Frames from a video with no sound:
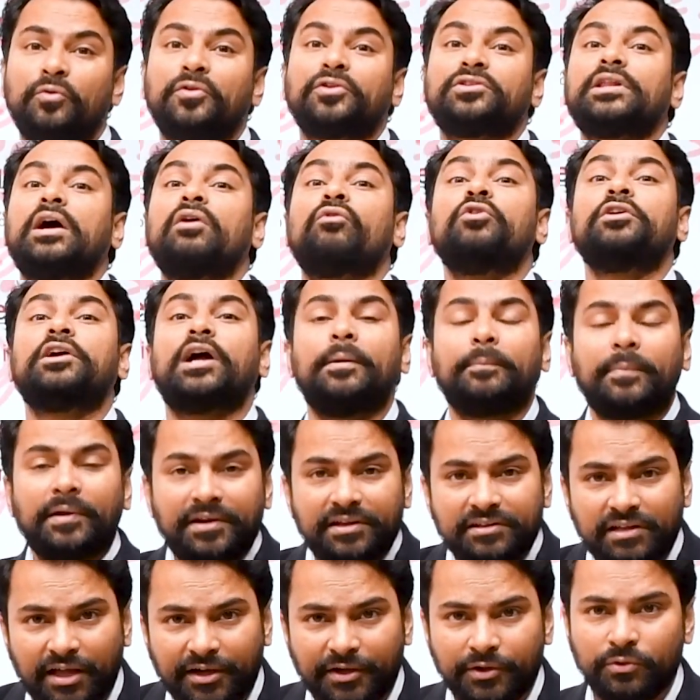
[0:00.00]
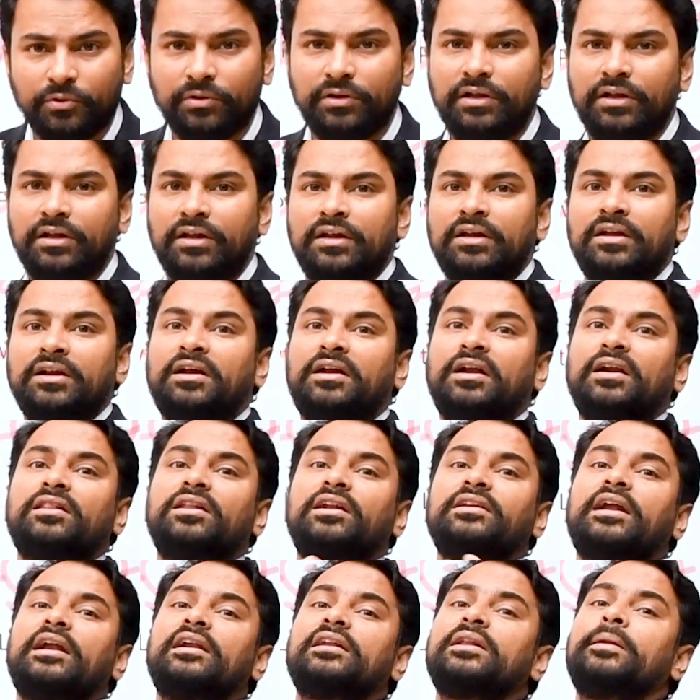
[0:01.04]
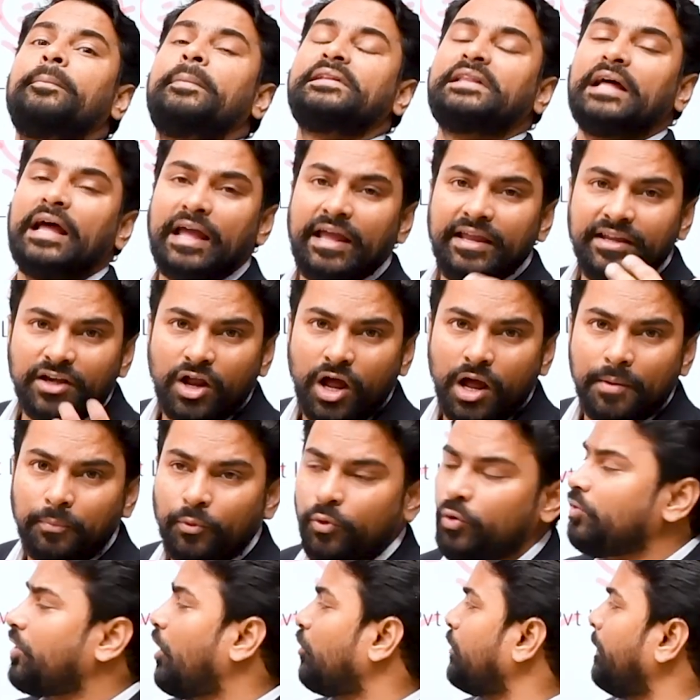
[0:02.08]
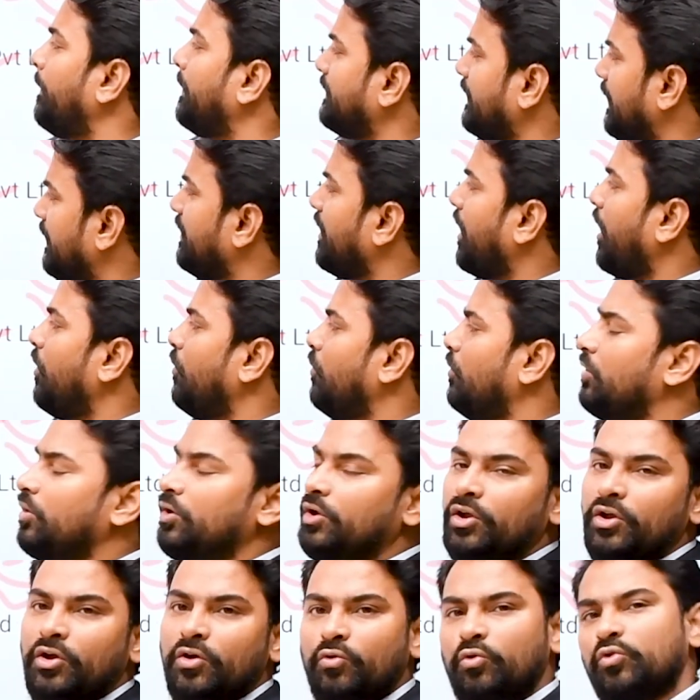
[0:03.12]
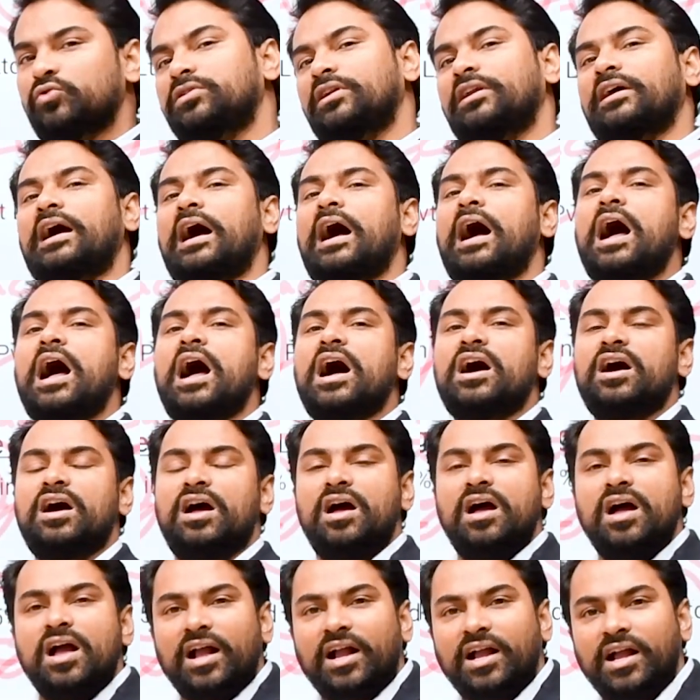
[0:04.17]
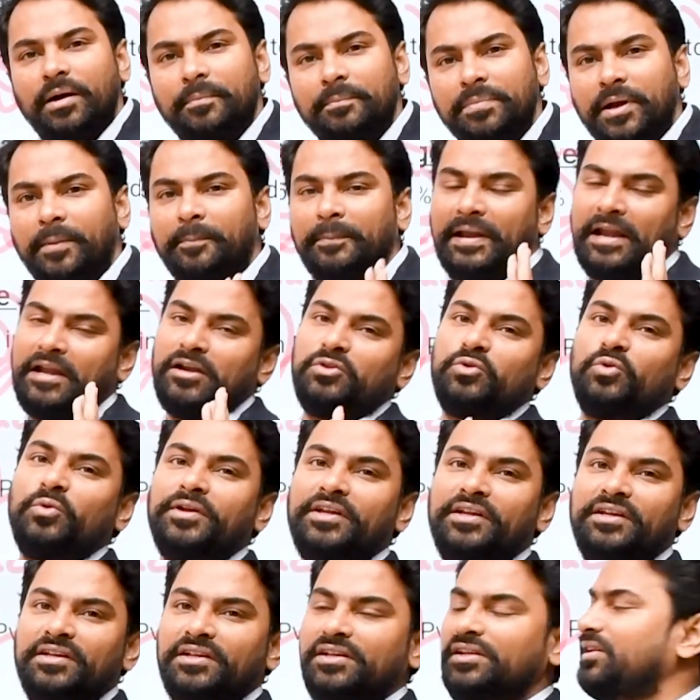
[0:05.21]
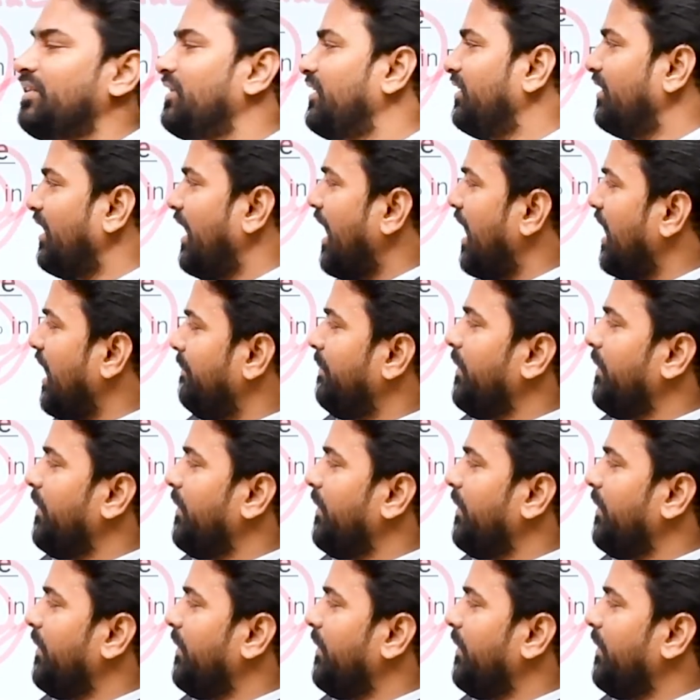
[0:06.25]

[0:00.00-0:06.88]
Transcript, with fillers: हो सकता है वही काम करने जा रहे हो कंसल्टेंट ने बताया ही ना आपको या उसको तो पता ही ना हो उसने कहा कम कंप्लेंट्स होगी एल